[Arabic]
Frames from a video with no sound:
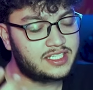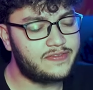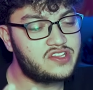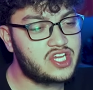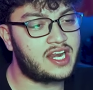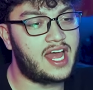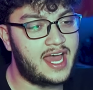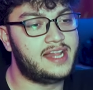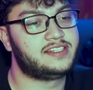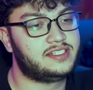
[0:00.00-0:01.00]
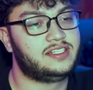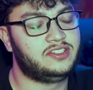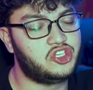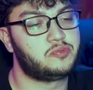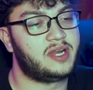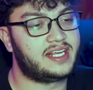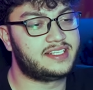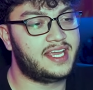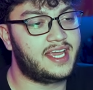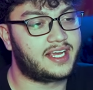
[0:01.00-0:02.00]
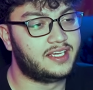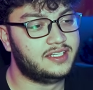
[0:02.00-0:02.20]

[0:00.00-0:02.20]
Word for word: كيف تجرأ انس يجبرك زي هيك